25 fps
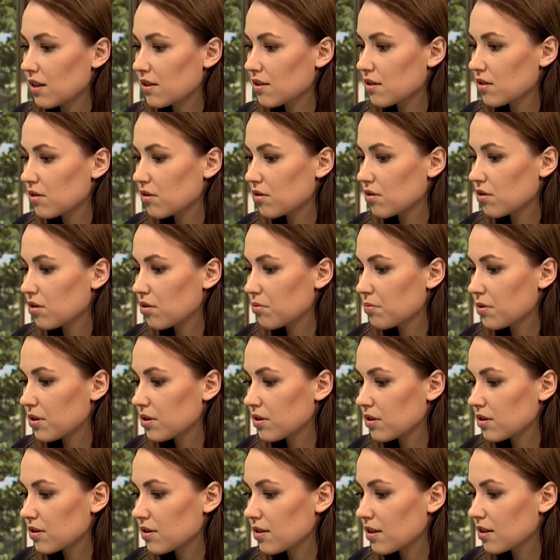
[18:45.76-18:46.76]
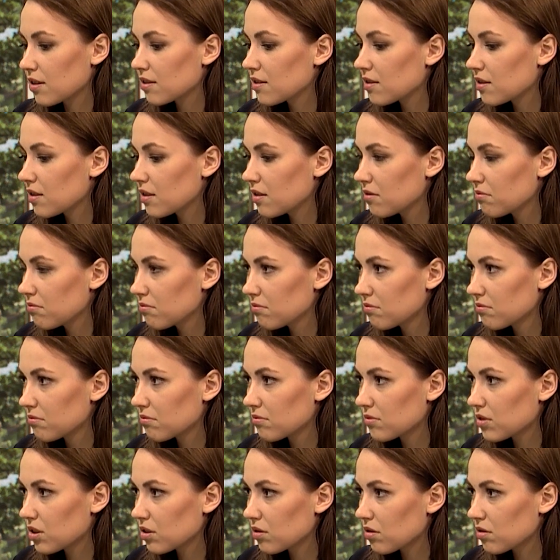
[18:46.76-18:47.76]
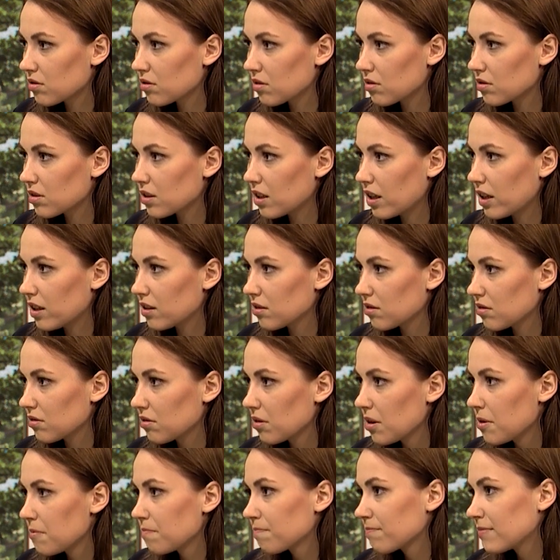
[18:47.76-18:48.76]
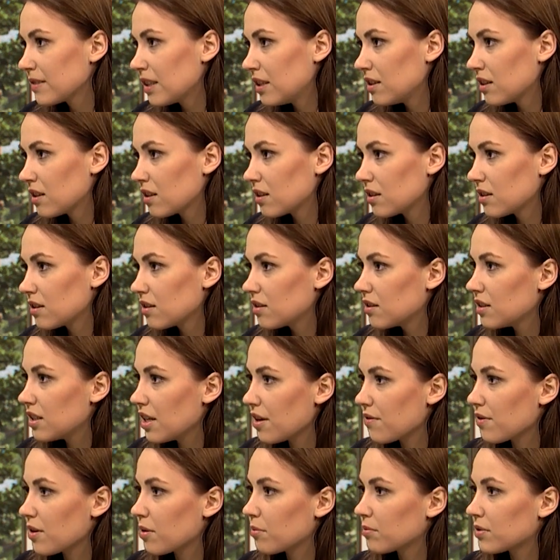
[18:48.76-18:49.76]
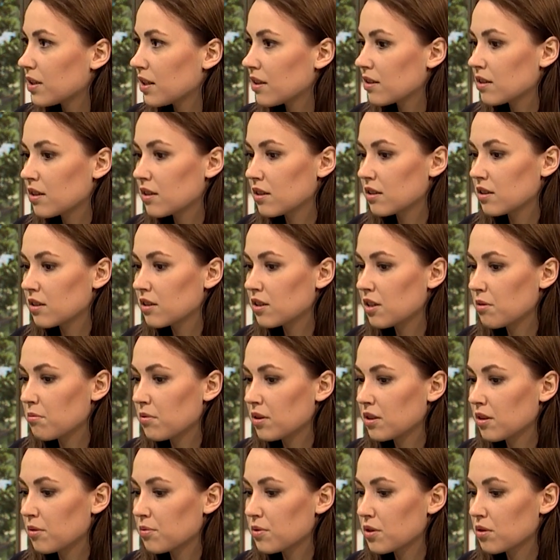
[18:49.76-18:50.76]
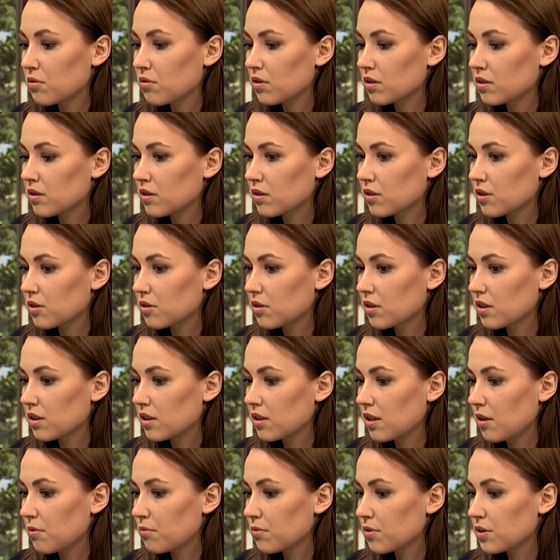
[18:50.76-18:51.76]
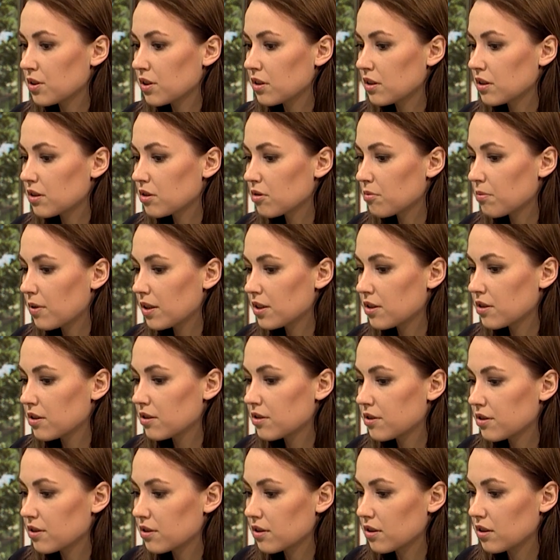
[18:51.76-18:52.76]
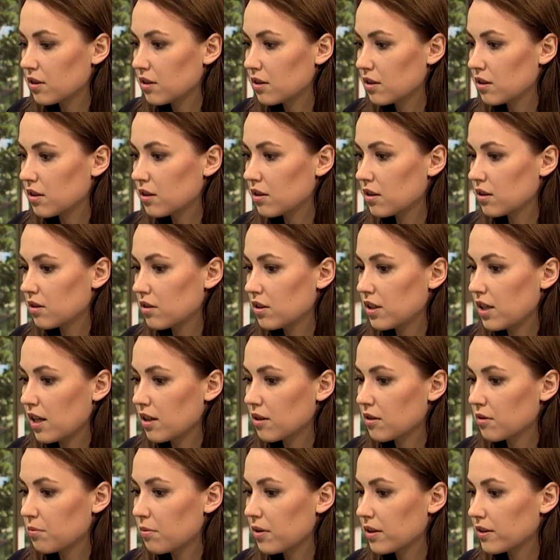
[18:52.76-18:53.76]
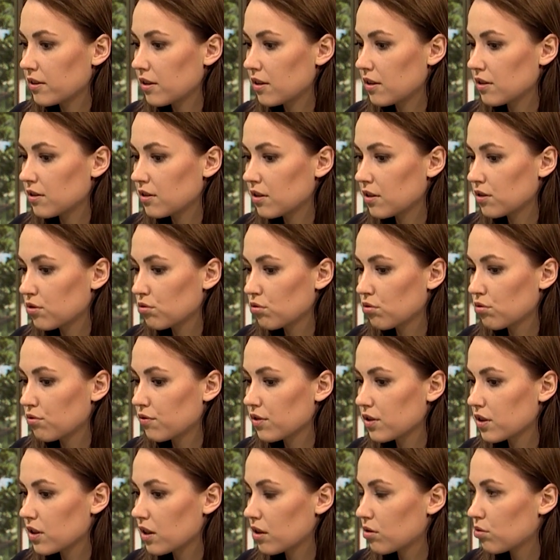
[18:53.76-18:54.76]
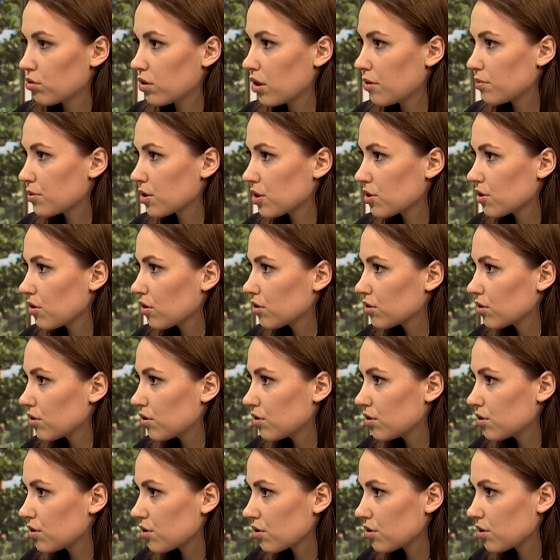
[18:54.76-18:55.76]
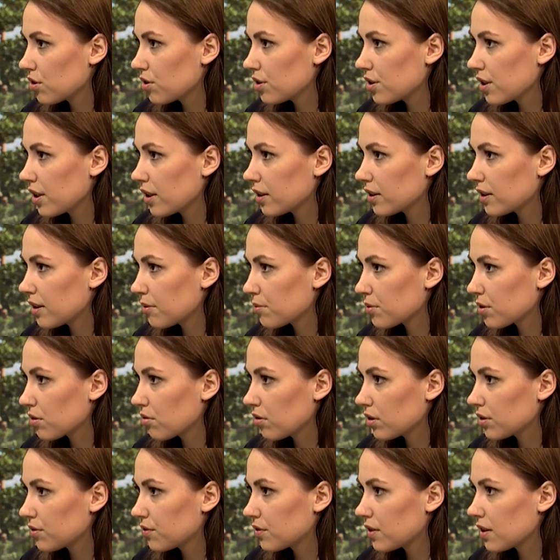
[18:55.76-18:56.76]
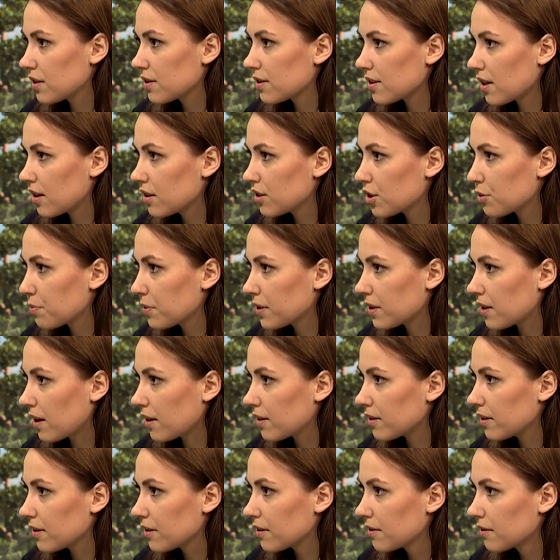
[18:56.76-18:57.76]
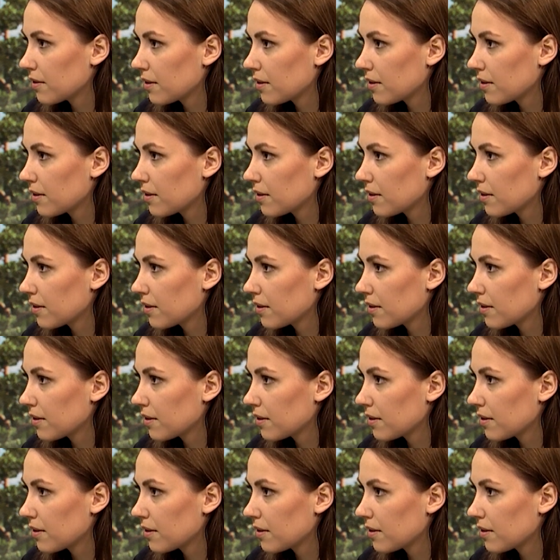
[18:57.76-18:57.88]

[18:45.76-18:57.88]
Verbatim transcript: teraz robienie sekcji, czy to coś da? No, nie wiem, tak? E, nie ma mhm. na przykład też, e, ja bym chciała zobaczyć, e, jak Magdalena Żuk wyskakuje przez okno i co mhm. się dzieje na przykład w tej sali szpitalnej.